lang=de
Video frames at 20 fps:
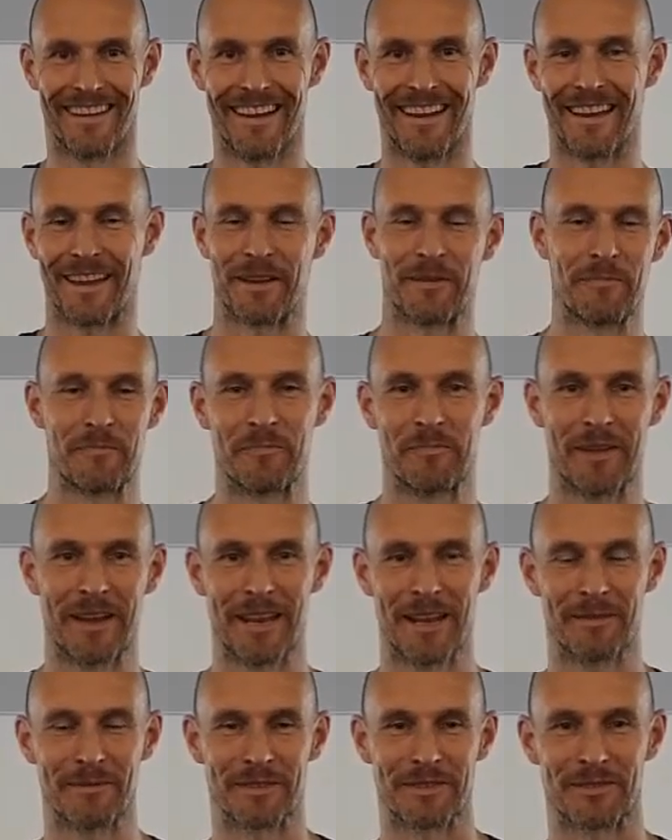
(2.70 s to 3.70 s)
Hi,
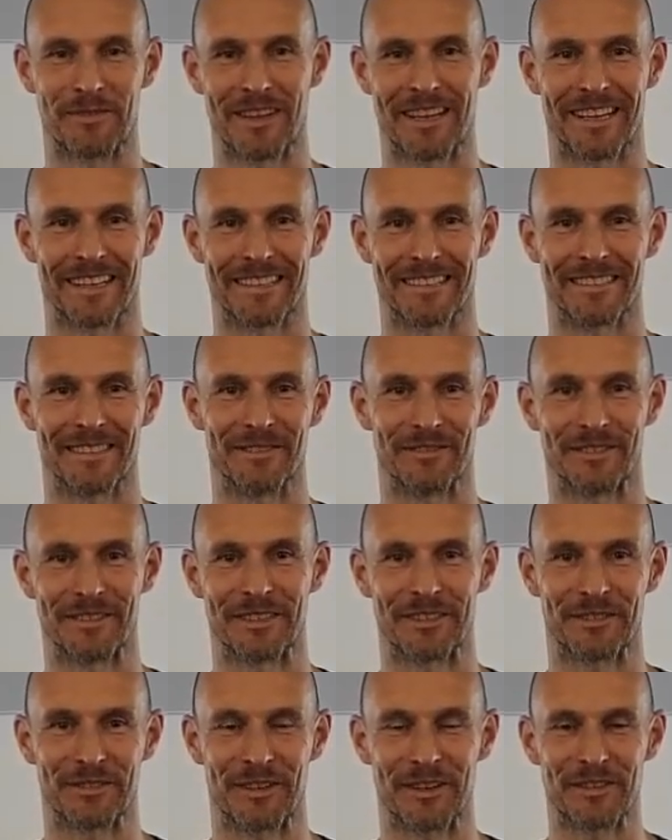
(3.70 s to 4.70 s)
mein Name ist Sven Kresim
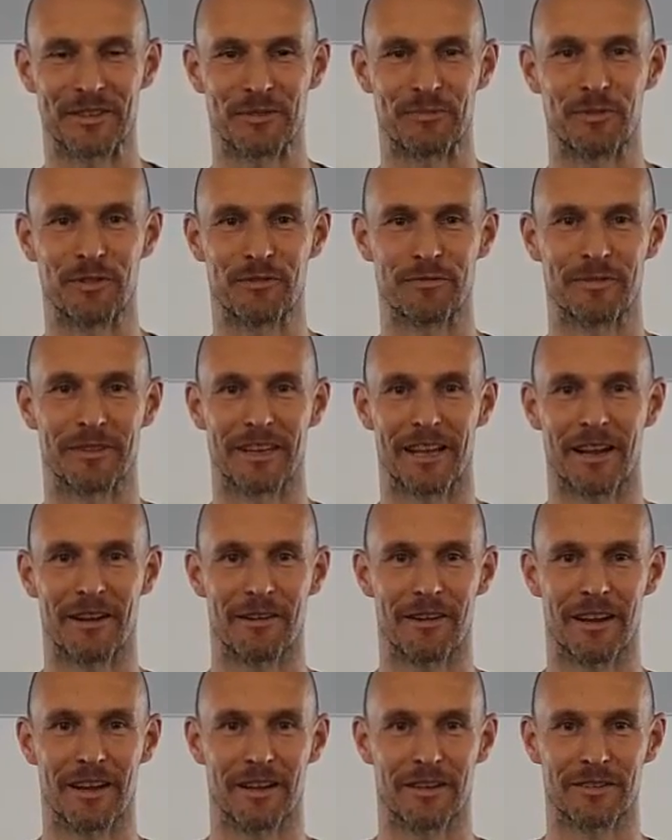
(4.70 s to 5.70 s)
von der Strange Movement
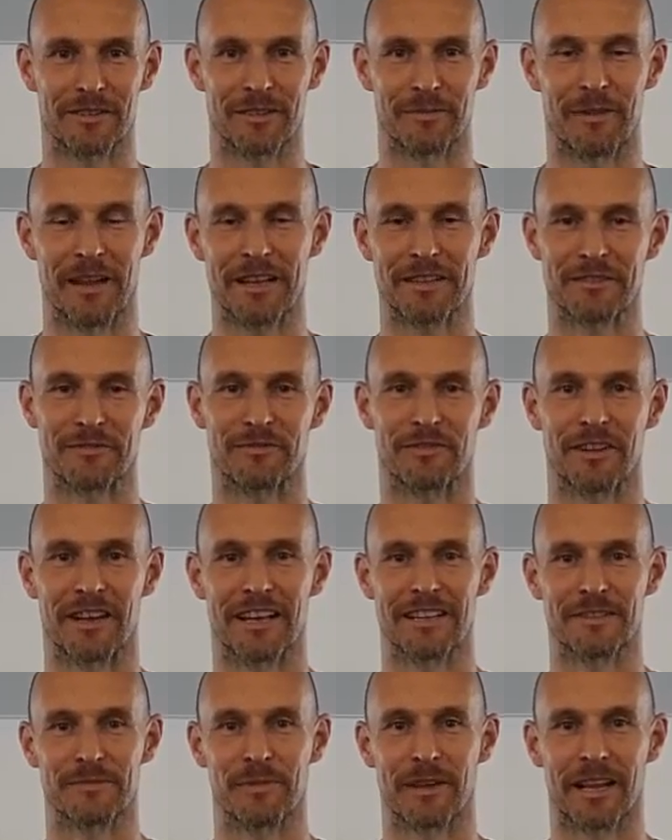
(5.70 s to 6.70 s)
Area aus dem Herzen von
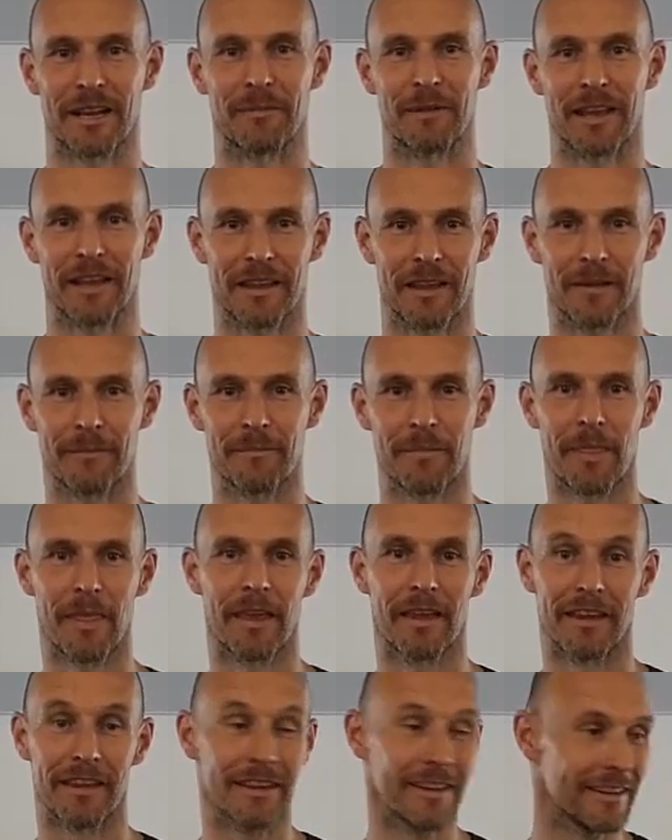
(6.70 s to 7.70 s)
Landsberg am Lech.
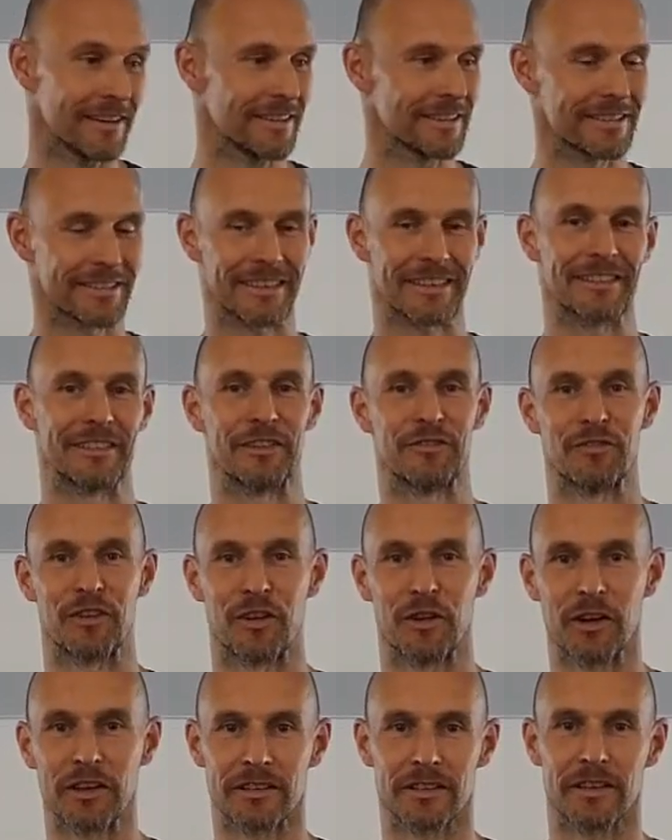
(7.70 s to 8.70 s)
Hier trainieren
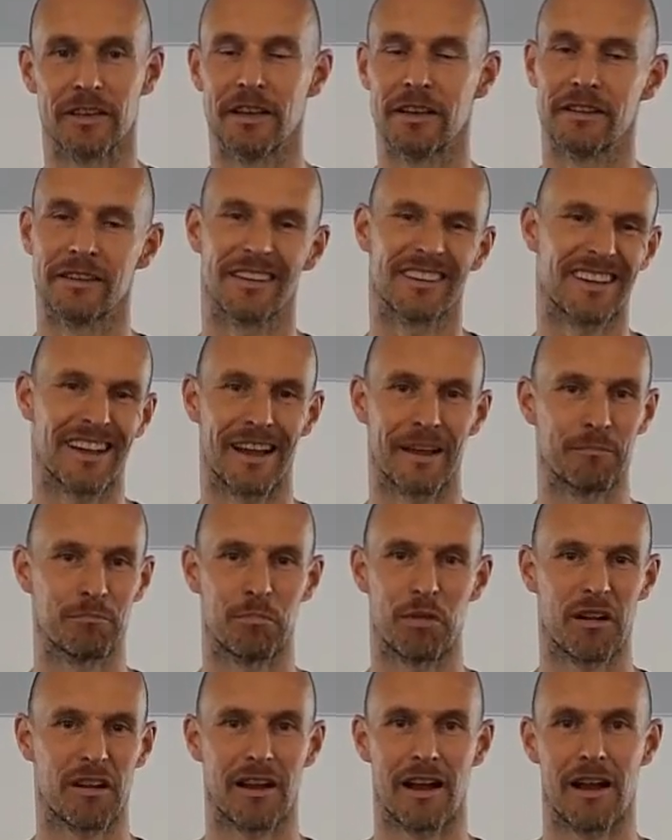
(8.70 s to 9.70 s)
wir Leute, die keinen
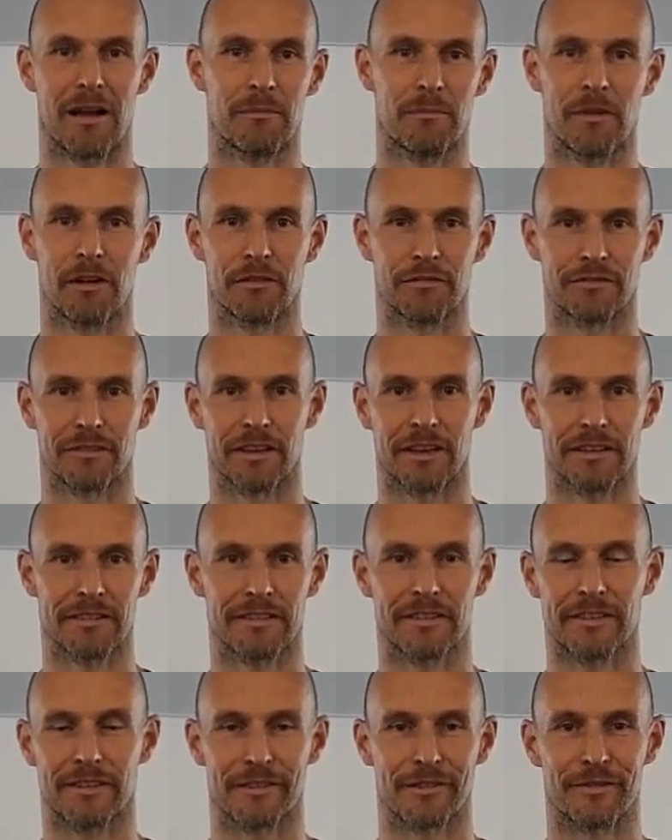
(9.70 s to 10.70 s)
Bock haben auf ein
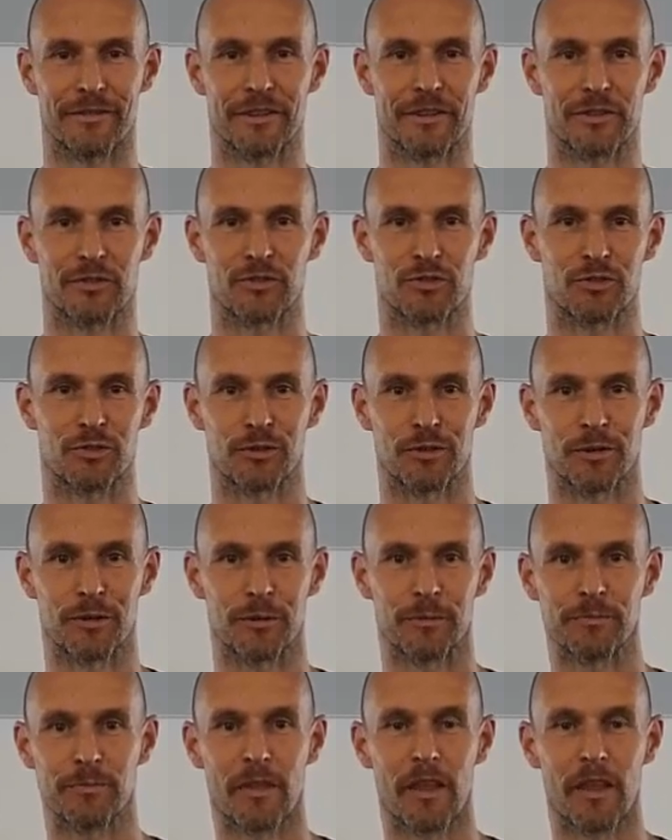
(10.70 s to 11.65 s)
klassisches Fitnessstudio.